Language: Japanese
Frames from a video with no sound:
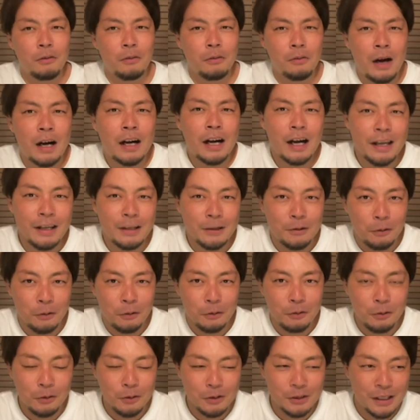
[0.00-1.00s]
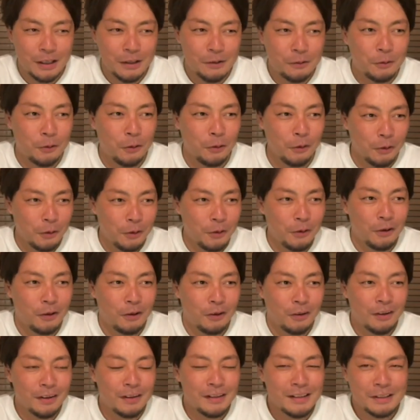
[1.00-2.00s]
若い高校生の頃
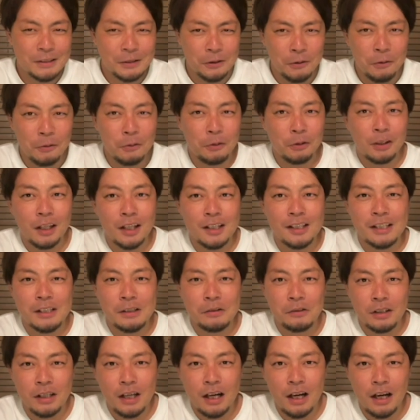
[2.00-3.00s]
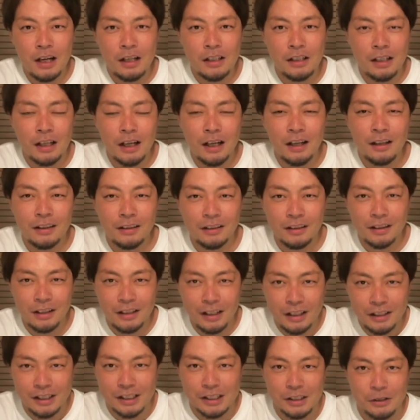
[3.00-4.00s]
のその子たちのキャラに合っ
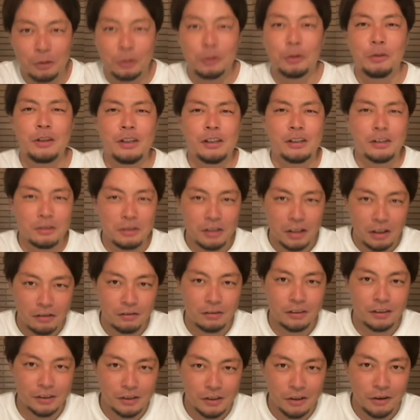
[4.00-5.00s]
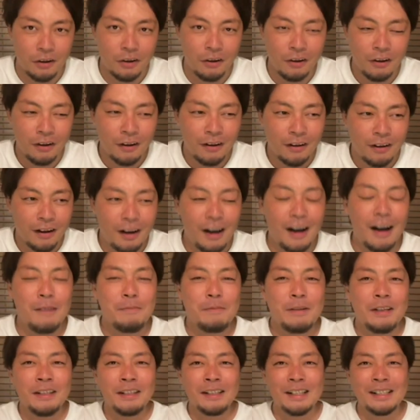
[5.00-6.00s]
た仕事についてるんですよ。あ
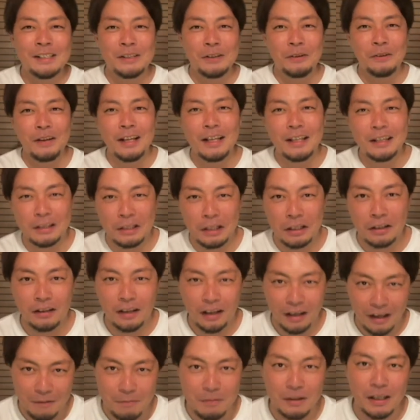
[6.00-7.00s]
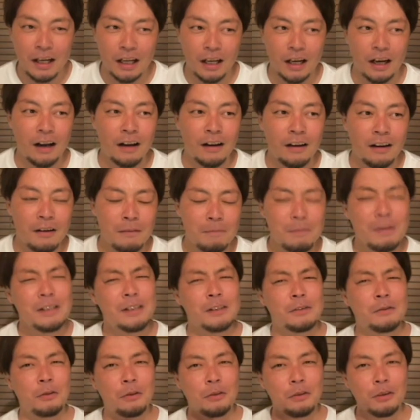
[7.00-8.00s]
あ、みんなそうなってんだね、みたいな。ま
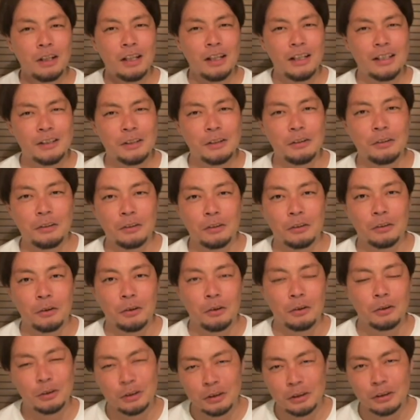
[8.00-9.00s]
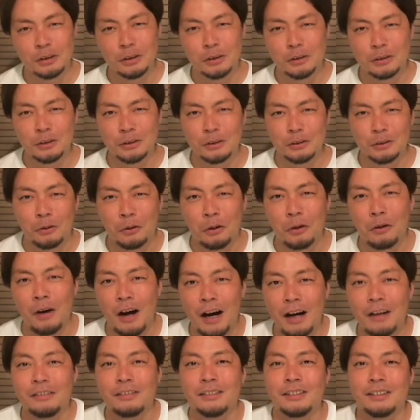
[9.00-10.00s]
ずここでね、ちょっとこう、グッとくるところ
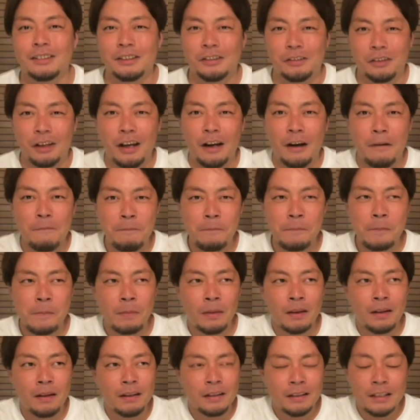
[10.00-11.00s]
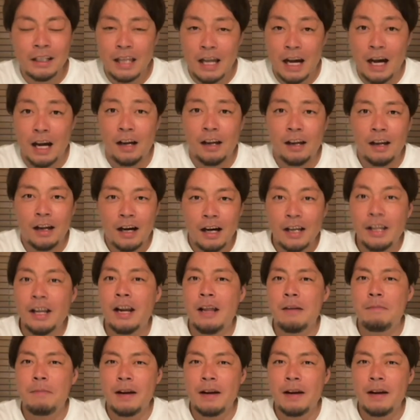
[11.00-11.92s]
はあるんですよね。ただ、離れ